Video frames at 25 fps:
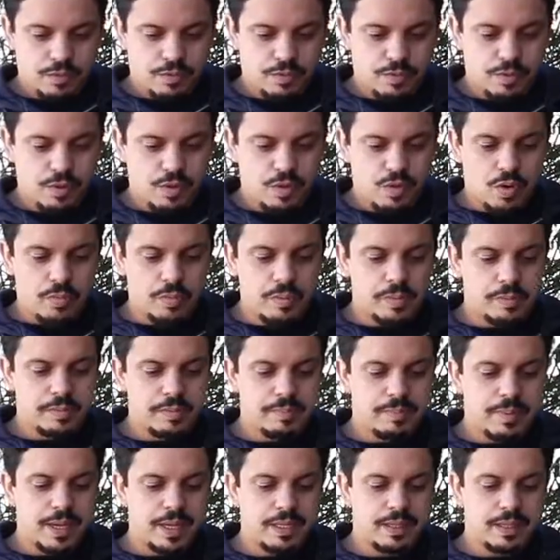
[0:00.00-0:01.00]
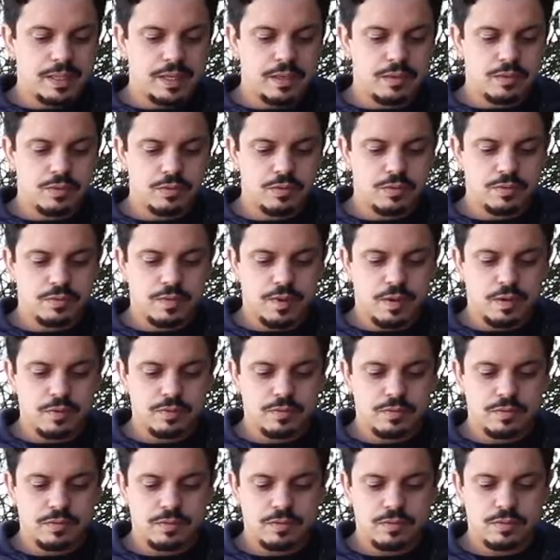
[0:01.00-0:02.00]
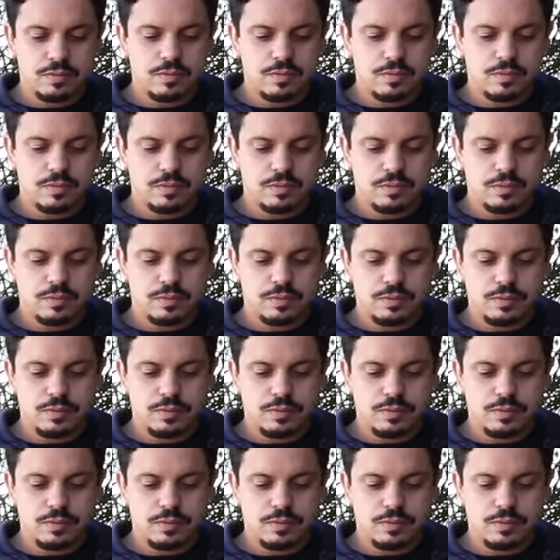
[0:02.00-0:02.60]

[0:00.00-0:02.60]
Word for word: Foi como me perder nos vãos do,